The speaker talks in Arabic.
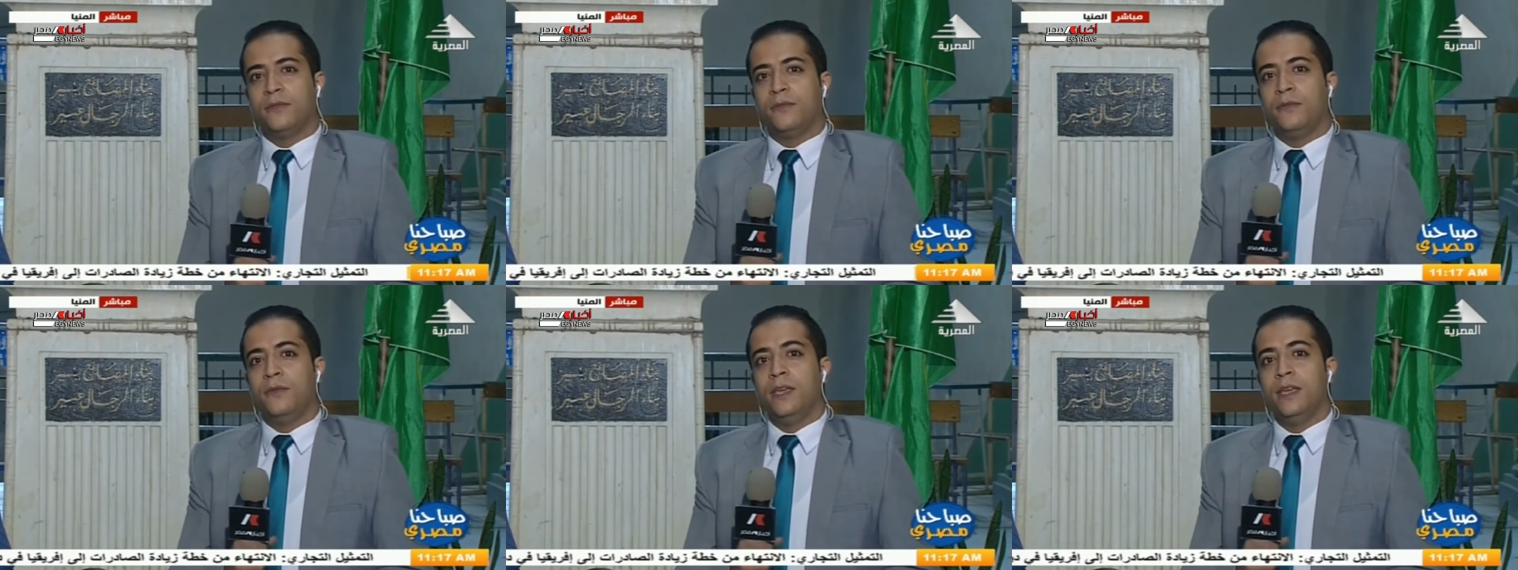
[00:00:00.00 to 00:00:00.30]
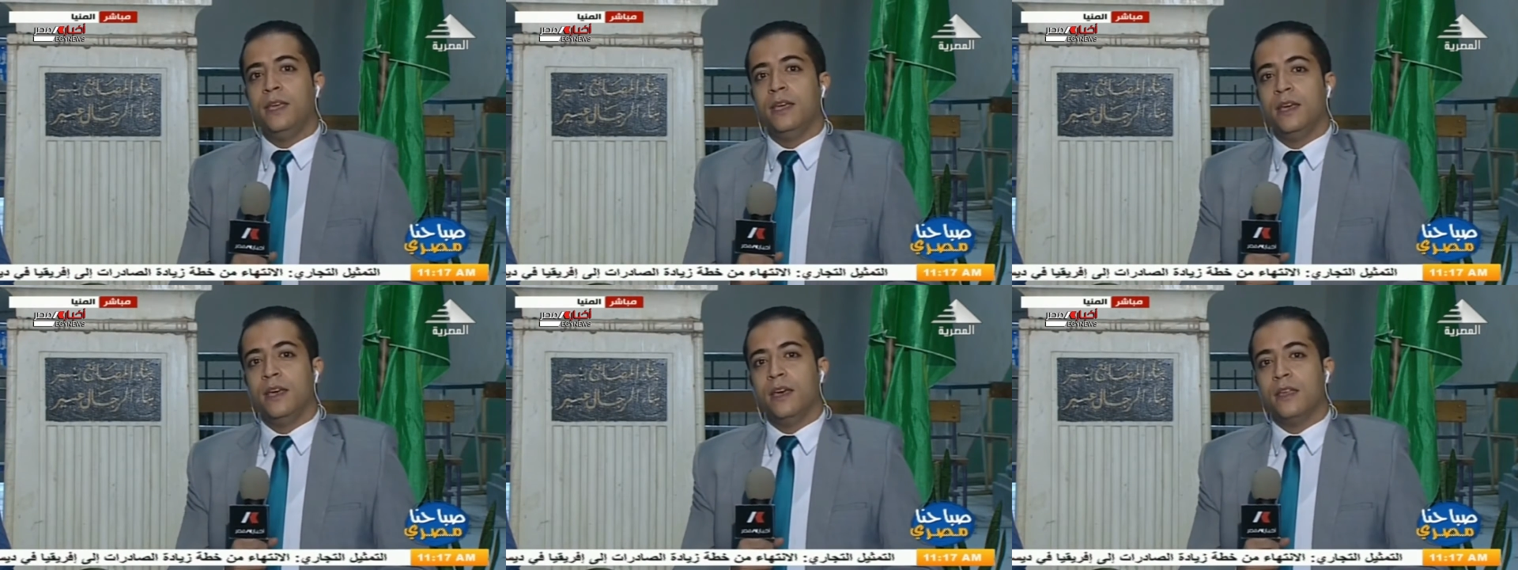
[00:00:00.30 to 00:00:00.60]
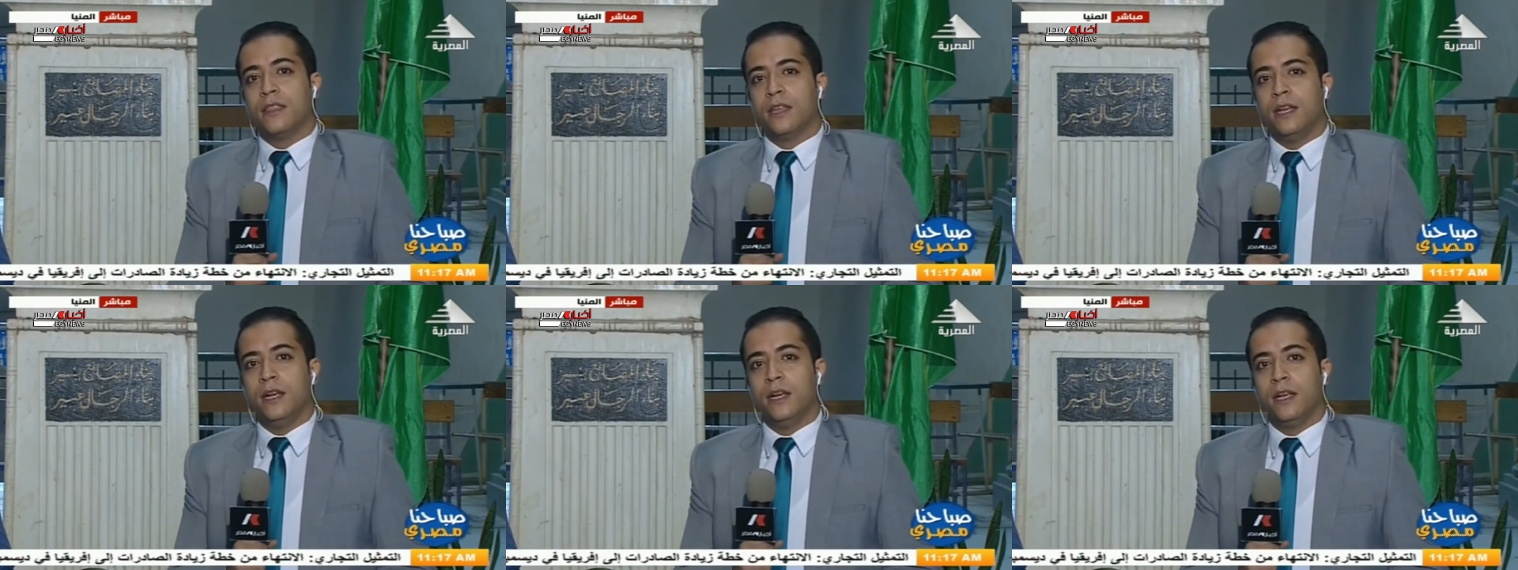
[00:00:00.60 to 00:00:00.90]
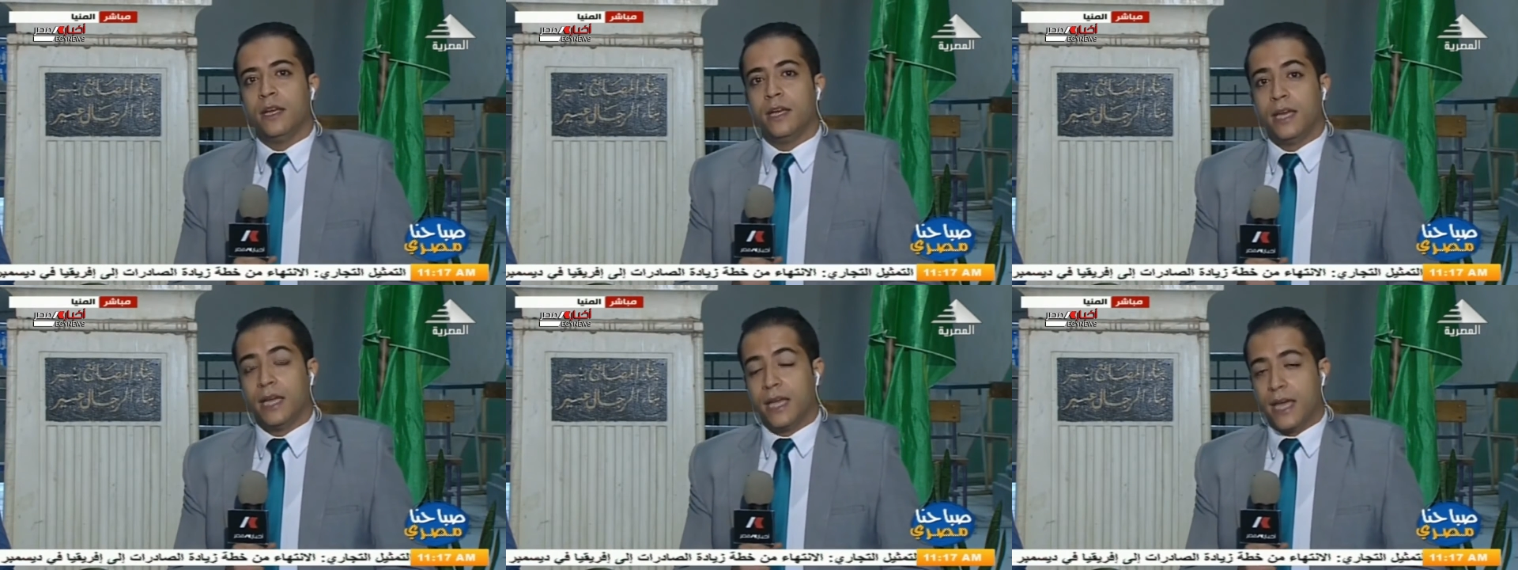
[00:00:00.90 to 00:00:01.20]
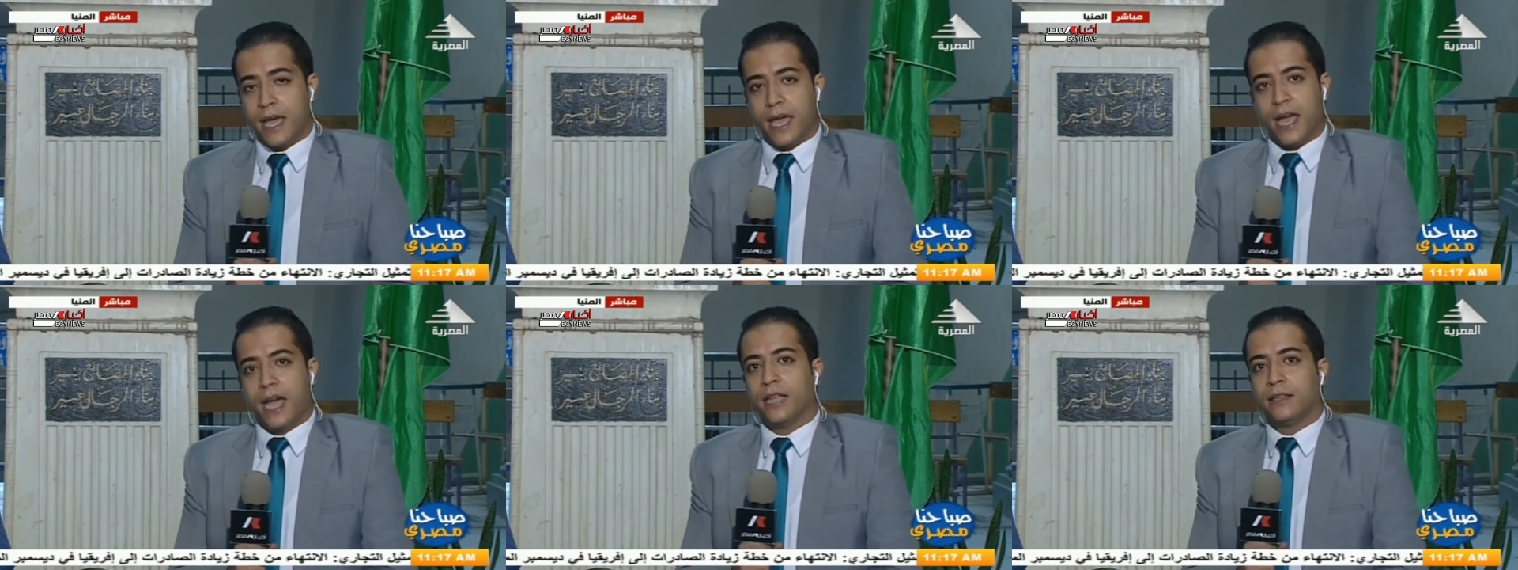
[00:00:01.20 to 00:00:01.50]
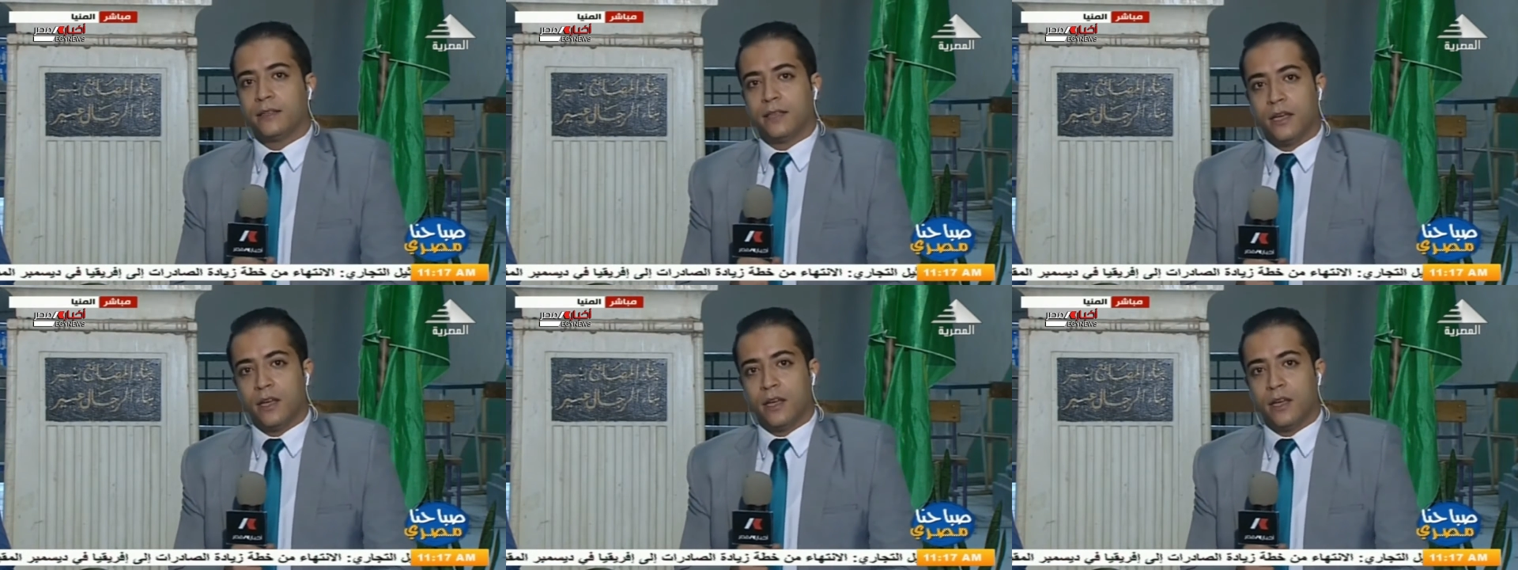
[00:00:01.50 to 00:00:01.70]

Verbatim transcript: في ظل جائحة